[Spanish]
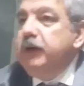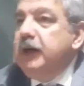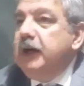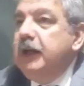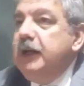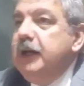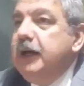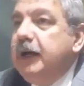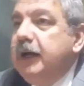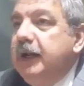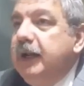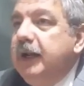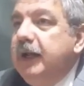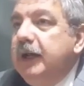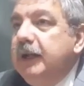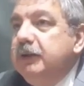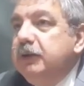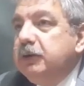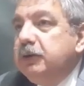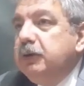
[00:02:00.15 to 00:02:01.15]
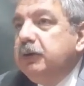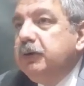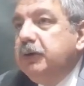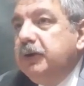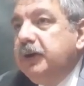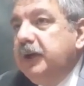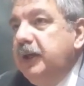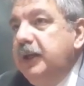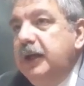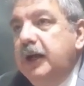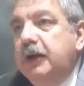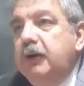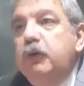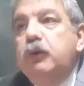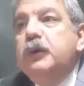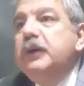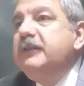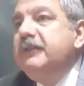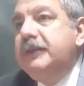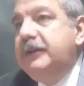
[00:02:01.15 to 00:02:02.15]
Fiscalía General, doctor Jorge Díaz?
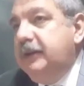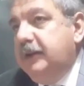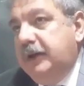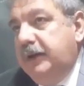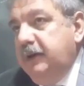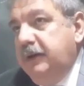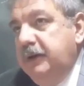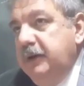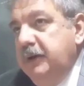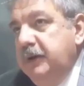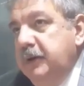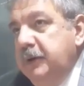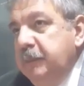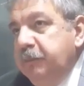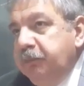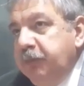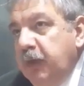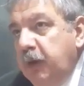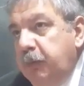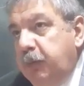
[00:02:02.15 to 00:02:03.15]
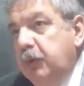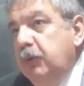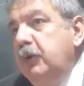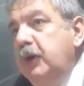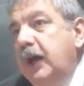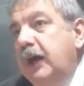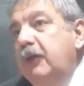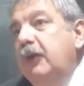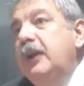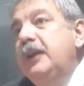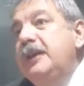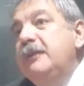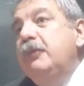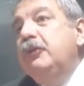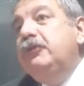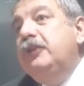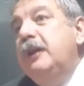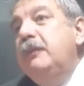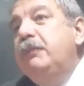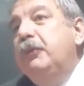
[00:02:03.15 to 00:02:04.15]
No existe. No existe. Por un lado le
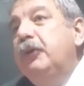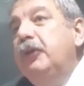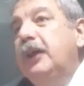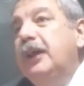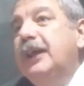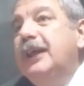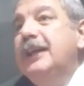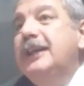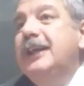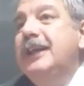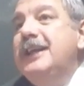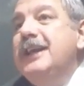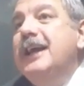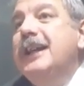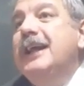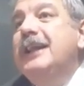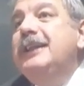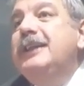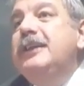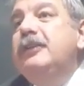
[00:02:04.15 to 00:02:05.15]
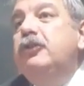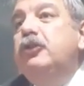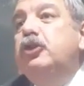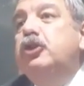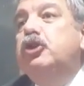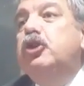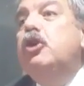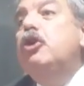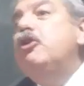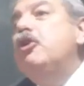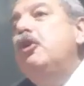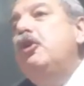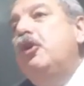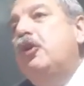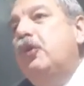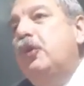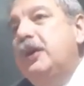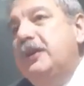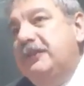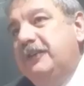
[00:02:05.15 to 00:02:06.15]
dimos el poder que tenían antes todos
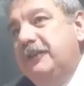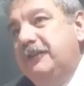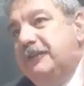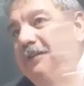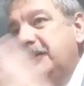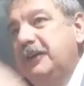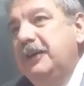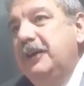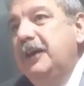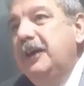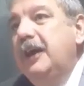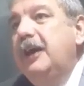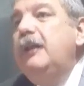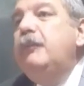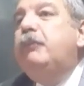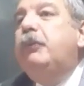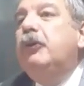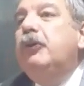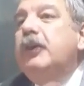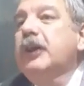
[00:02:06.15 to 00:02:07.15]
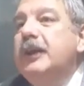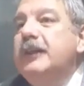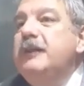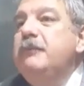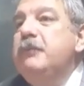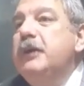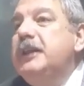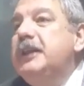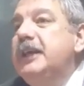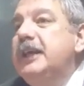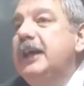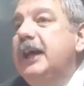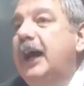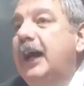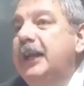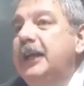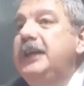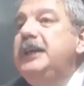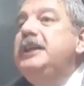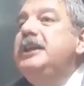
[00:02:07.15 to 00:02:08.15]
los jueces, el poder de
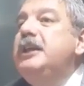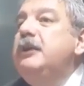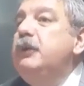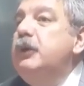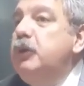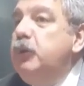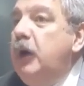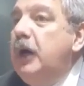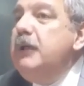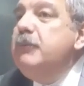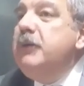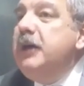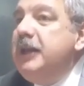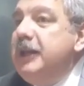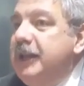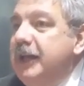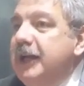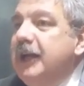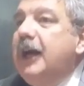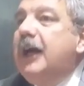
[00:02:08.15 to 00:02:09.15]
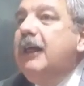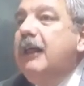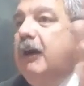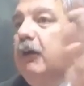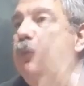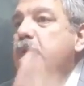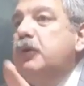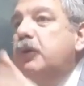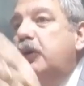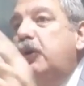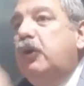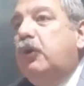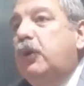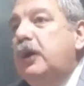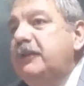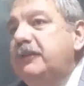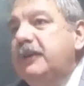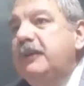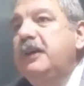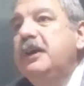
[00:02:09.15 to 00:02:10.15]
investigar individualmente cada uno de los
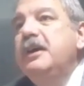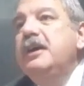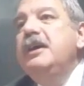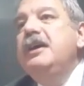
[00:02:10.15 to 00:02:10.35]
jueces